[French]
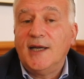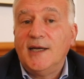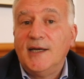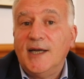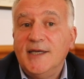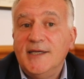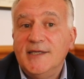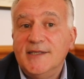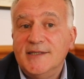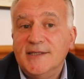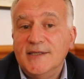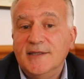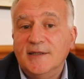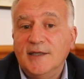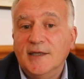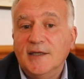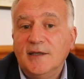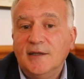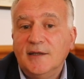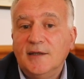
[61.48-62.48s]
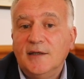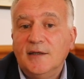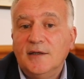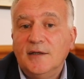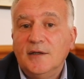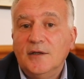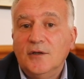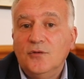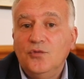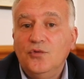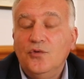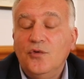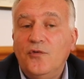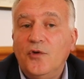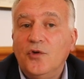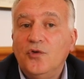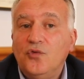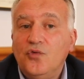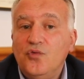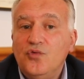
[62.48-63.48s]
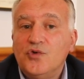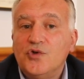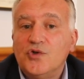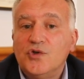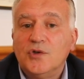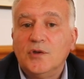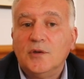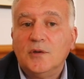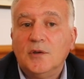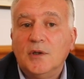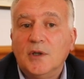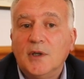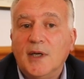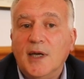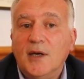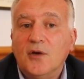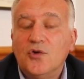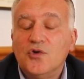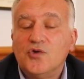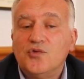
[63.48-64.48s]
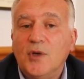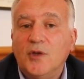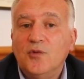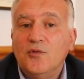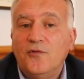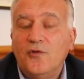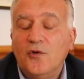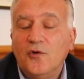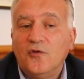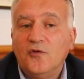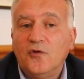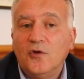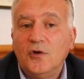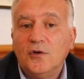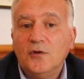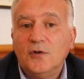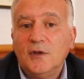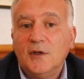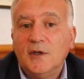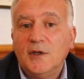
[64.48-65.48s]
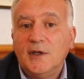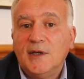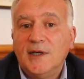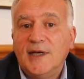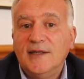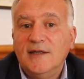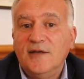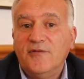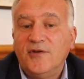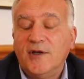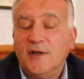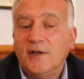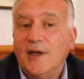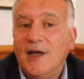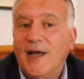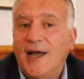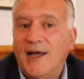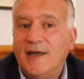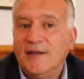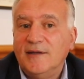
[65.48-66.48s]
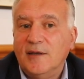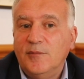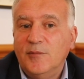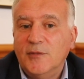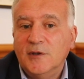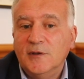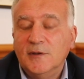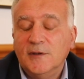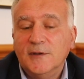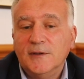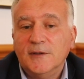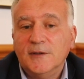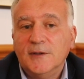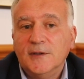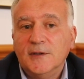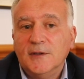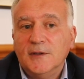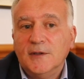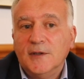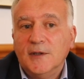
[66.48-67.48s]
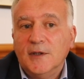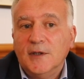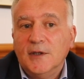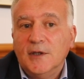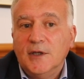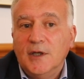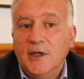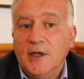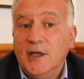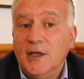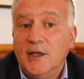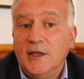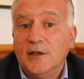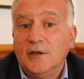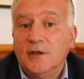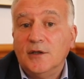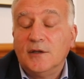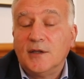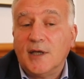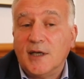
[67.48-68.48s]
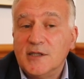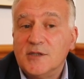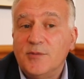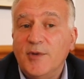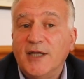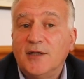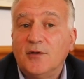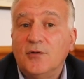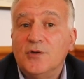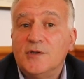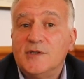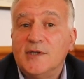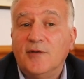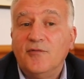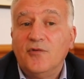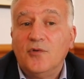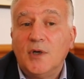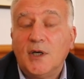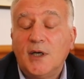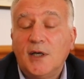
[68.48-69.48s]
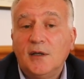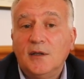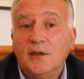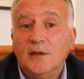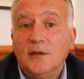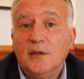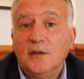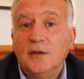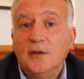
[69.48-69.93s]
la laïcité, nous devons tous, quelles que soient nos fonctions, la défendre ardemment et euh, transmettre le savoir,